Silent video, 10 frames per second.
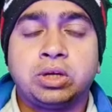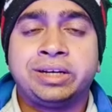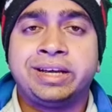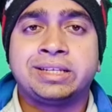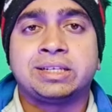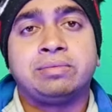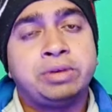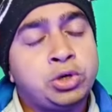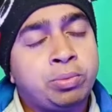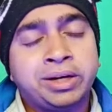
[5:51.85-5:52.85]
ঠিক আছে
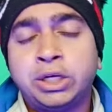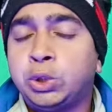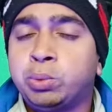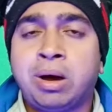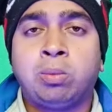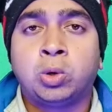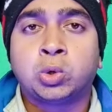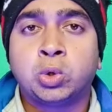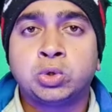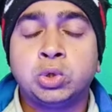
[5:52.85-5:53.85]
ভিডিও বানিয়ে ইউটিউবে আপলোড
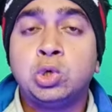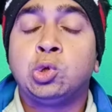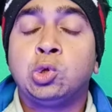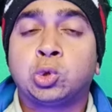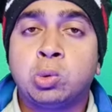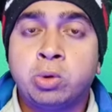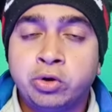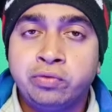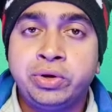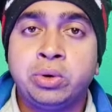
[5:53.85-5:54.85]
করছো তোমার
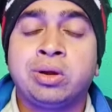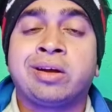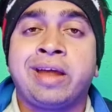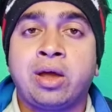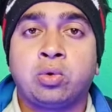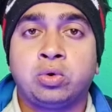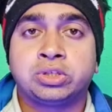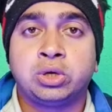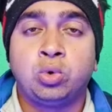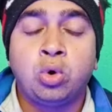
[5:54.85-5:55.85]
ওই ভিডিওটা র্যাঙ্ক
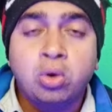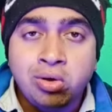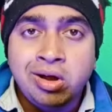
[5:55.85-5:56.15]
করছে লোক